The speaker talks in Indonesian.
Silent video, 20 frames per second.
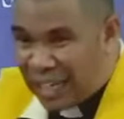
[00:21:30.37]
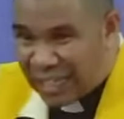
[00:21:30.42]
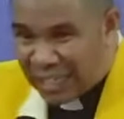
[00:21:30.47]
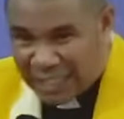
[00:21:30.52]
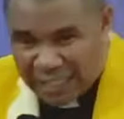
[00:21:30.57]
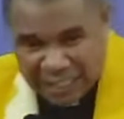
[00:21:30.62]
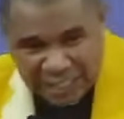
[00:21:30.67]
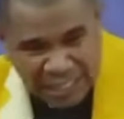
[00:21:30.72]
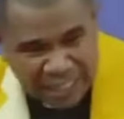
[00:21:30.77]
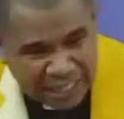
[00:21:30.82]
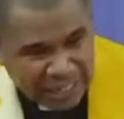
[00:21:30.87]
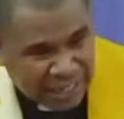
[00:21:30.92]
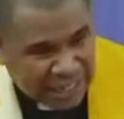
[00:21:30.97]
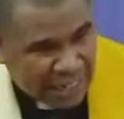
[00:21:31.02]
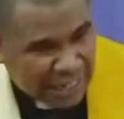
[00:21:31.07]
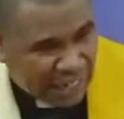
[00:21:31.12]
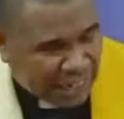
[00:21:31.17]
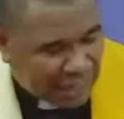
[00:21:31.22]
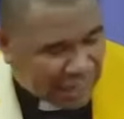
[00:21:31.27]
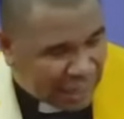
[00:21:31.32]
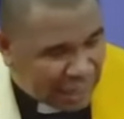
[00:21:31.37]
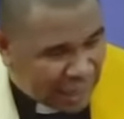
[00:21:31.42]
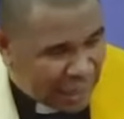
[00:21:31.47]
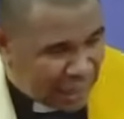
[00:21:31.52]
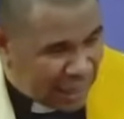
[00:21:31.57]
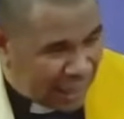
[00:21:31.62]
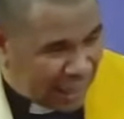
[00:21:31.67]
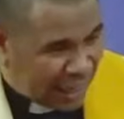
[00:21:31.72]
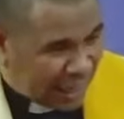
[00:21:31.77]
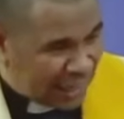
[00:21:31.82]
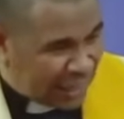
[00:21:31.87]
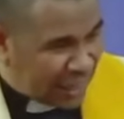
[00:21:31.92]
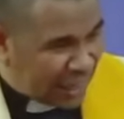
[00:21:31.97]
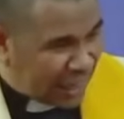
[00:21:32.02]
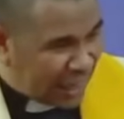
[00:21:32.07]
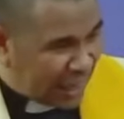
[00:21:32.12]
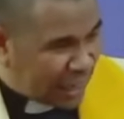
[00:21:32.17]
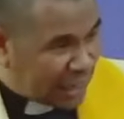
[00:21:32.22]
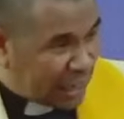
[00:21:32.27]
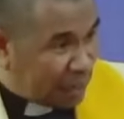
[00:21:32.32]
hari ini adalah
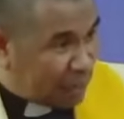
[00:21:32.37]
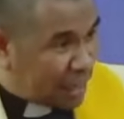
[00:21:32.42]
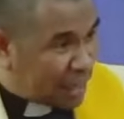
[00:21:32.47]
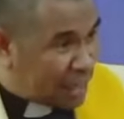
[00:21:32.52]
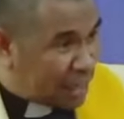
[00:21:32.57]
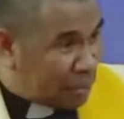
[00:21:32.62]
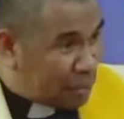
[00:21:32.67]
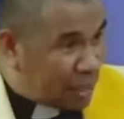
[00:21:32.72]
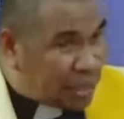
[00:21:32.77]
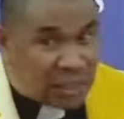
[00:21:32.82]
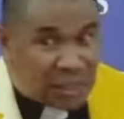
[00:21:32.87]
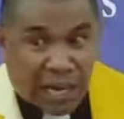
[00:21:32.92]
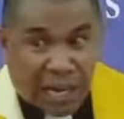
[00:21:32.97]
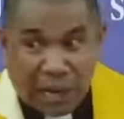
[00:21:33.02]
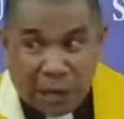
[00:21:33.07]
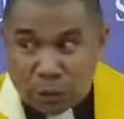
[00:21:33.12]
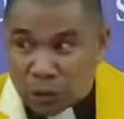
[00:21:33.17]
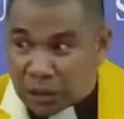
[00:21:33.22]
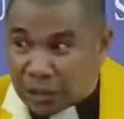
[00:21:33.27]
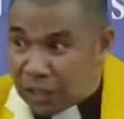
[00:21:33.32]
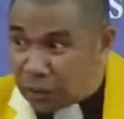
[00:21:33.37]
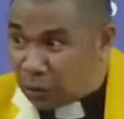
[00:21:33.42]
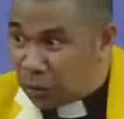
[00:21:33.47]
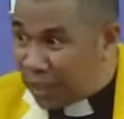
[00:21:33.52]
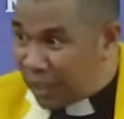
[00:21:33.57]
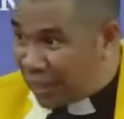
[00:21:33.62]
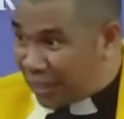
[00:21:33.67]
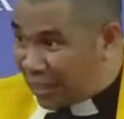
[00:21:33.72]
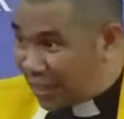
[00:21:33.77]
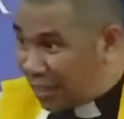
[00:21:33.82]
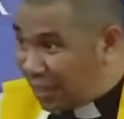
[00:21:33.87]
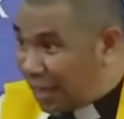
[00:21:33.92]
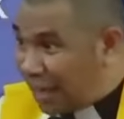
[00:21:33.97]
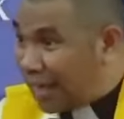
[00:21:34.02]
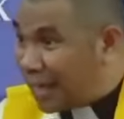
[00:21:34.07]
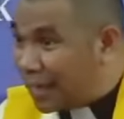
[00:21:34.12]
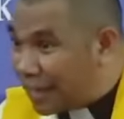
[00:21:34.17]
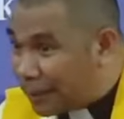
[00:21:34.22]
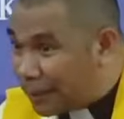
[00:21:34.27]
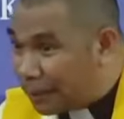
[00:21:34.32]
gereja-gereja makin menjauh satu dengan yang
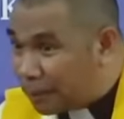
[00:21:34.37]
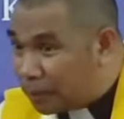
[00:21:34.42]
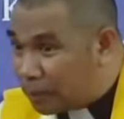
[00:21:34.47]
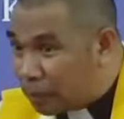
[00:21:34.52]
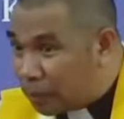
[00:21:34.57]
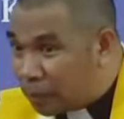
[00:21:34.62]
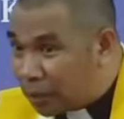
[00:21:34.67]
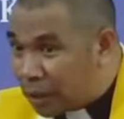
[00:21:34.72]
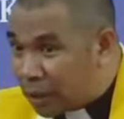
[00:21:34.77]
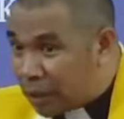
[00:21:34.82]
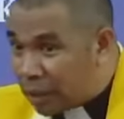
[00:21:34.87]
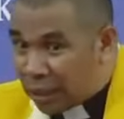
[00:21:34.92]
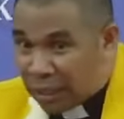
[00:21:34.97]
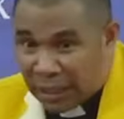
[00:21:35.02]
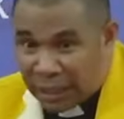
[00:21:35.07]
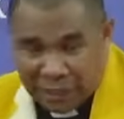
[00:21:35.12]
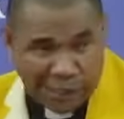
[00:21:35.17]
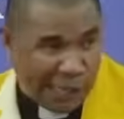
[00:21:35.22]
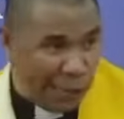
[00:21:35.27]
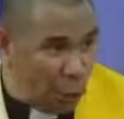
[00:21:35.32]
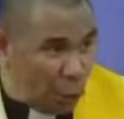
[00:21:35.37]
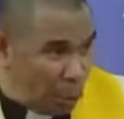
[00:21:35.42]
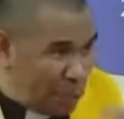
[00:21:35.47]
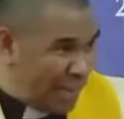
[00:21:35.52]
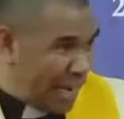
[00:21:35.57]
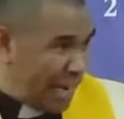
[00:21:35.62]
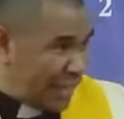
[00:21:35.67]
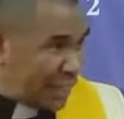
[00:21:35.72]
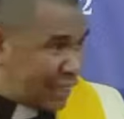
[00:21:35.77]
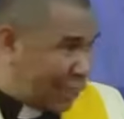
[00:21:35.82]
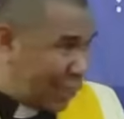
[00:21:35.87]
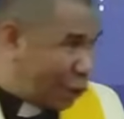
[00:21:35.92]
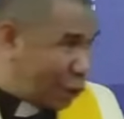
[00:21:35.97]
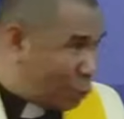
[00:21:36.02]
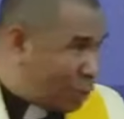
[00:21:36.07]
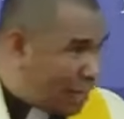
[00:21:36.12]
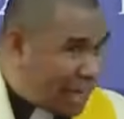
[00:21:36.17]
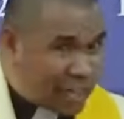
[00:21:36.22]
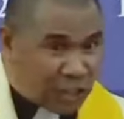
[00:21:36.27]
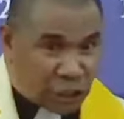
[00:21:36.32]
lain.
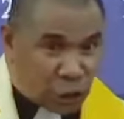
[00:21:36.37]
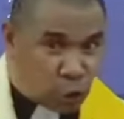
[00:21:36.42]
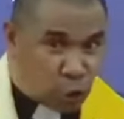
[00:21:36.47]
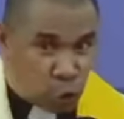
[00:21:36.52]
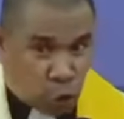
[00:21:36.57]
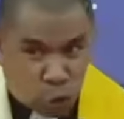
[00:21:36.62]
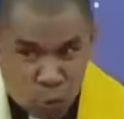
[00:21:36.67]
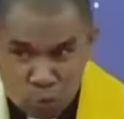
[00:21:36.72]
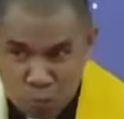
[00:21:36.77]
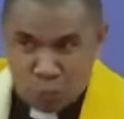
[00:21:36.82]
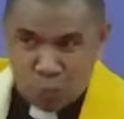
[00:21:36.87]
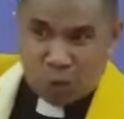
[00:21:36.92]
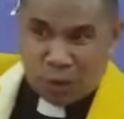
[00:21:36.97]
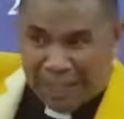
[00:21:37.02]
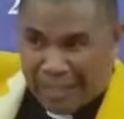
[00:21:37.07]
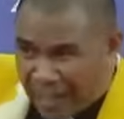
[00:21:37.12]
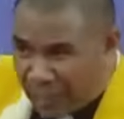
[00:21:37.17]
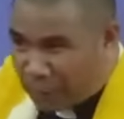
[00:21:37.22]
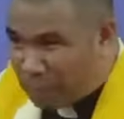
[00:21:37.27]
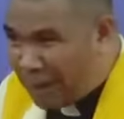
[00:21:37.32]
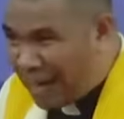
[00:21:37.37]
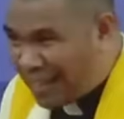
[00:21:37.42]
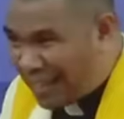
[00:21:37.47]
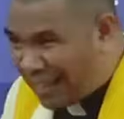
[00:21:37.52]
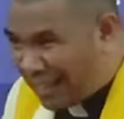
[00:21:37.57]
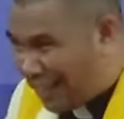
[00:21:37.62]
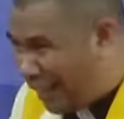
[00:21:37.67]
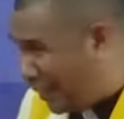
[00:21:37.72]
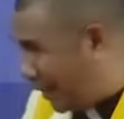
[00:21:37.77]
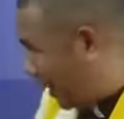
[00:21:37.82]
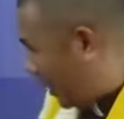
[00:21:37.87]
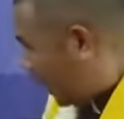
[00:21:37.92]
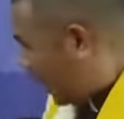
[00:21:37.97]
Denominasi-denominasi tumbuh dengan banyak dan